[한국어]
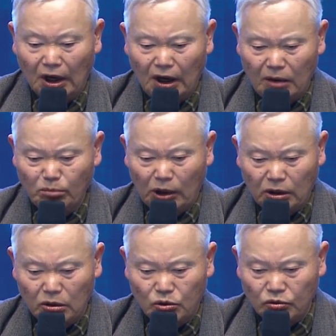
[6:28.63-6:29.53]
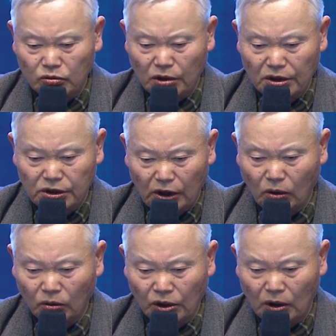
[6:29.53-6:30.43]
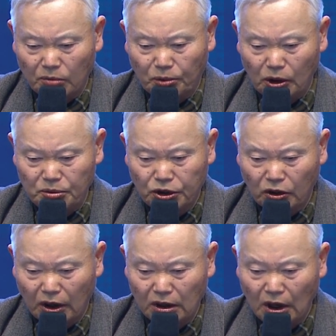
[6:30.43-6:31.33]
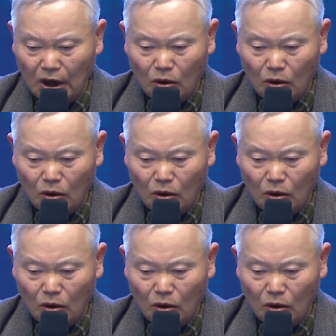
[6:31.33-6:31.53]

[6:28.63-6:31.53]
한반도를 중국의 세력급 내려 편입시키려 한